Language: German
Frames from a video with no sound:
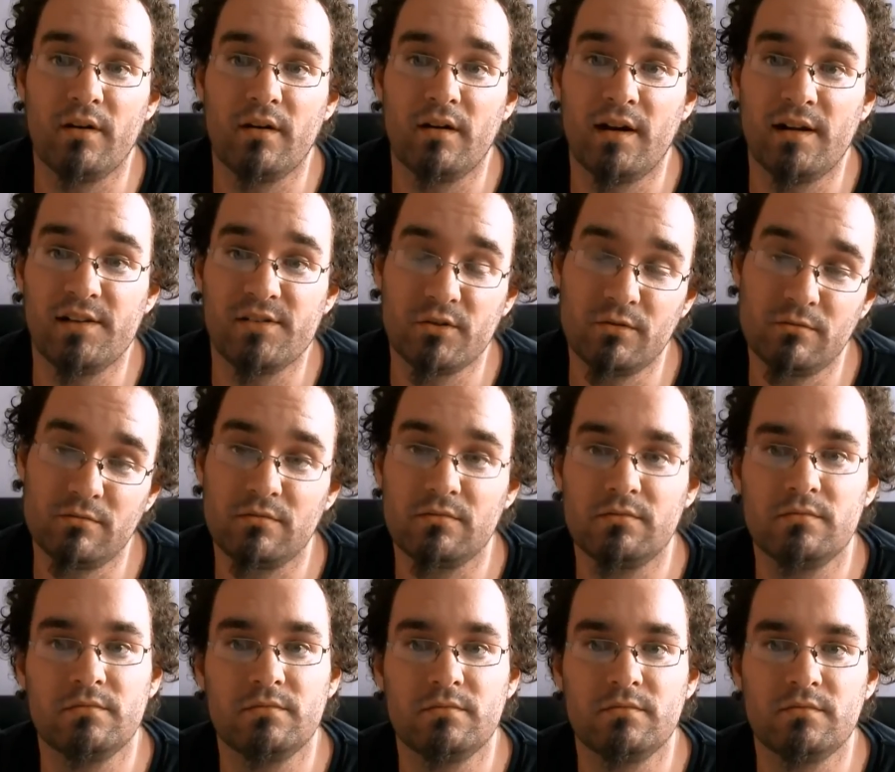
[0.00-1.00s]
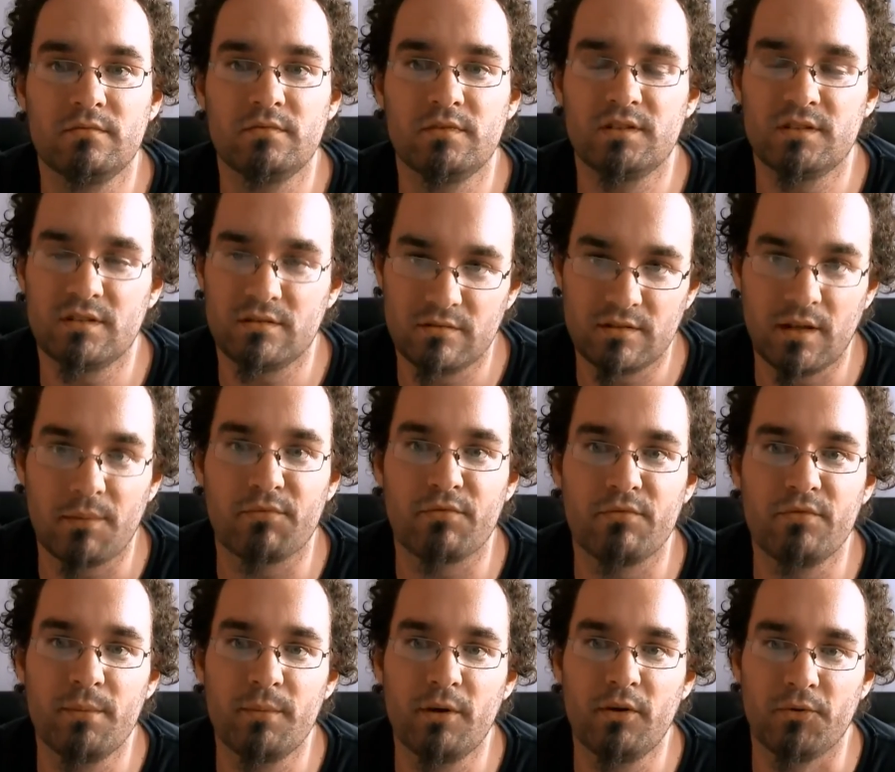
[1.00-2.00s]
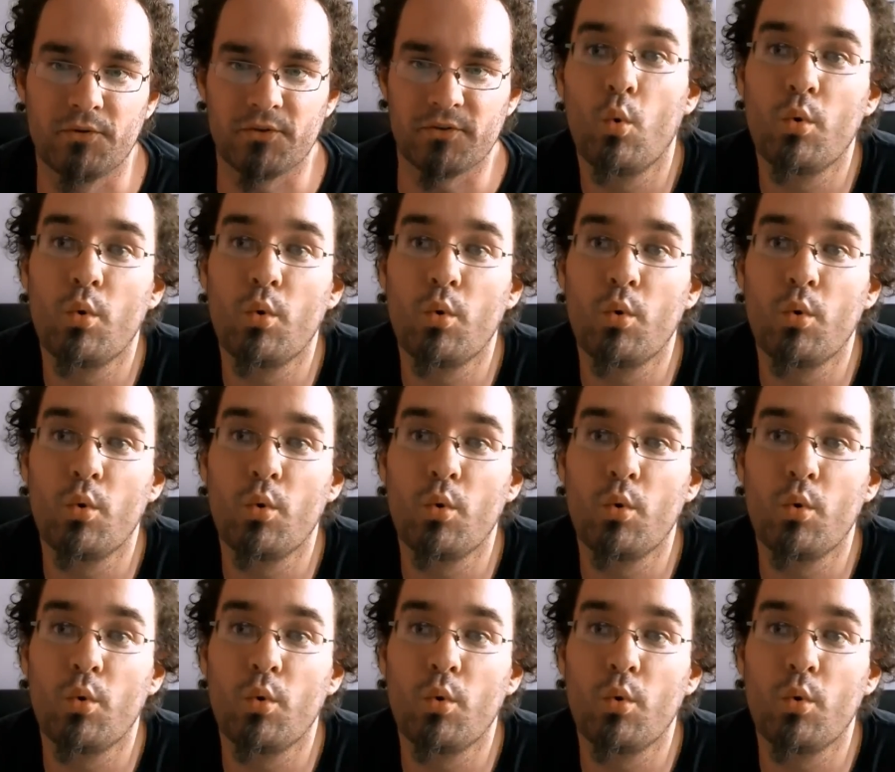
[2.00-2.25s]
Also dampfen wir mal los.